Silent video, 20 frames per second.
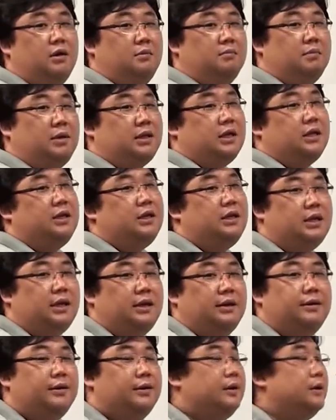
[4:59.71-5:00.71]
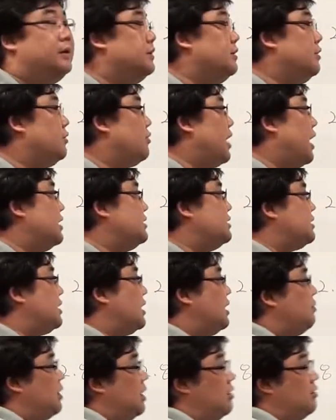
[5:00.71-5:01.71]
받아들인다요. 이것도
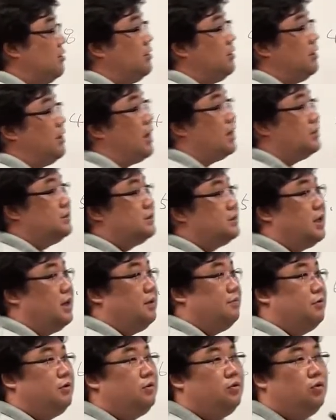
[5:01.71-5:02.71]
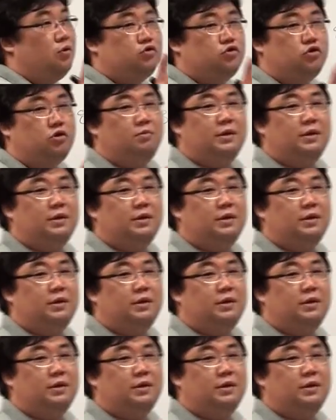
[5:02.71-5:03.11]
한스텝이라 그러는데 한 스텝은 노출